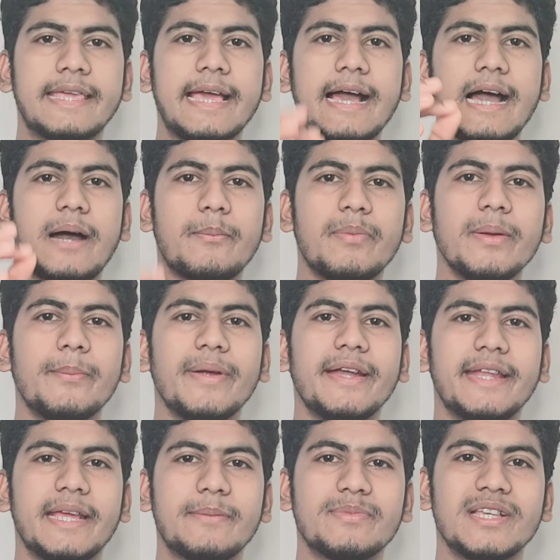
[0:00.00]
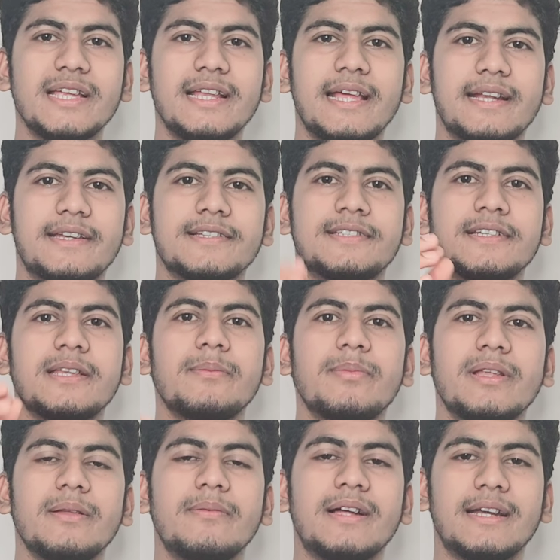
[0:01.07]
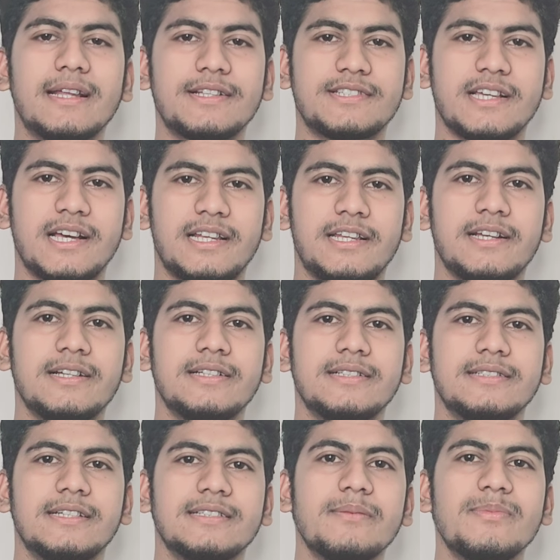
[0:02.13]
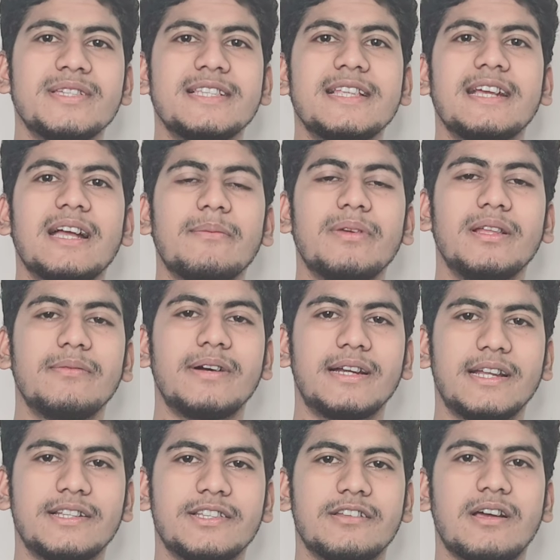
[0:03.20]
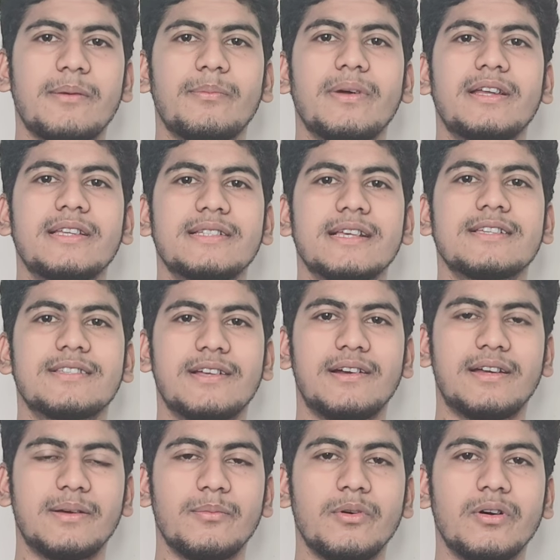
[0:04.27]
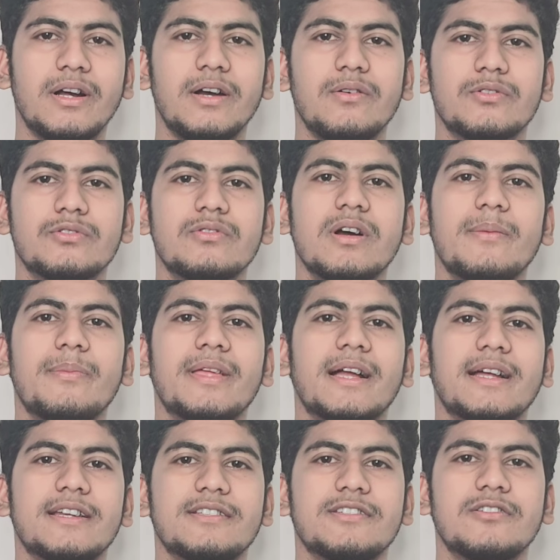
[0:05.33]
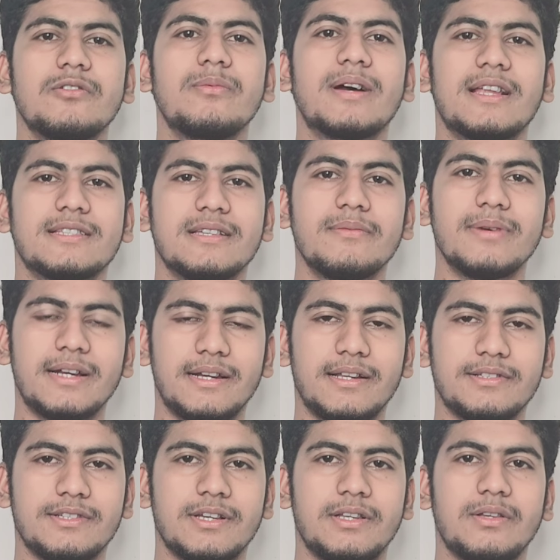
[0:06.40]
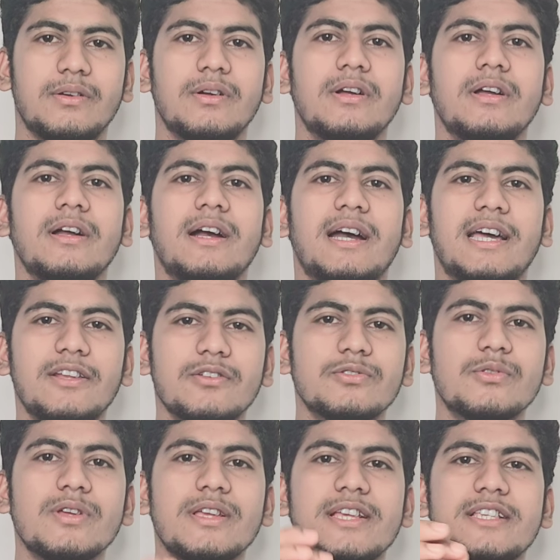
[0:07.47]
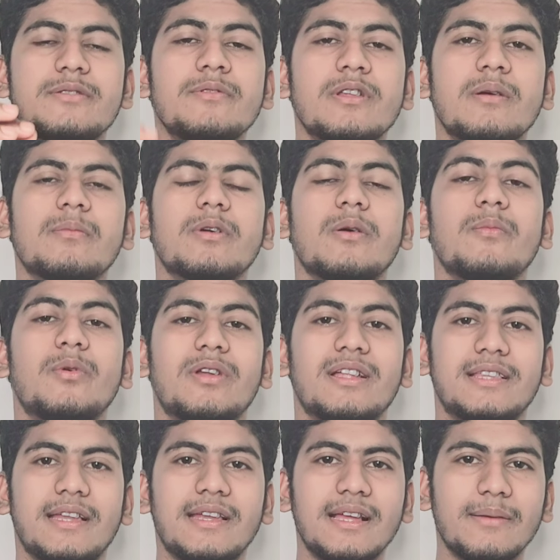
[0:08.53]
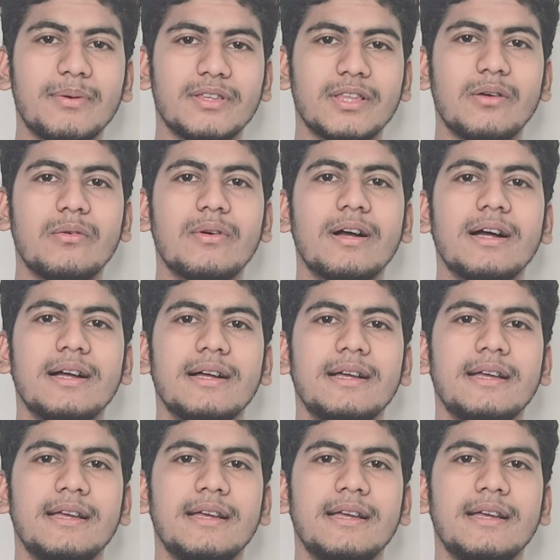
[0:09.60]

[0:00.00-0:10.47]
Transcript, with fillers: क्या आप भी पेटीएम से इलेक्ट्रिसिटी बिल भरना चाहते हैं जैसे बिजली का बिल भरना चाहते हो तो आपका रिचार्ज खत्म हो गया उसको आप क्या करना चाहते दोबारा से भरना चाहते हो हाँ दोस्तों इस वीडियो में आपको पूरा तरीका बताऊंगा